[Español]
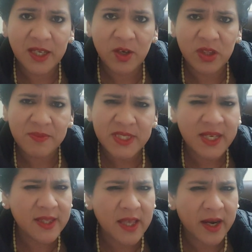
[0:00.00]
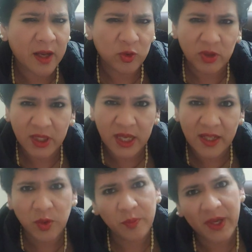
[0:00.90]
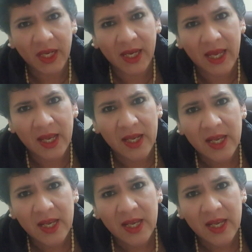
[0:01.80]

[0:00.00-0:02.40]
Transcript: que no debes de quitar la autoridad a tu pareja.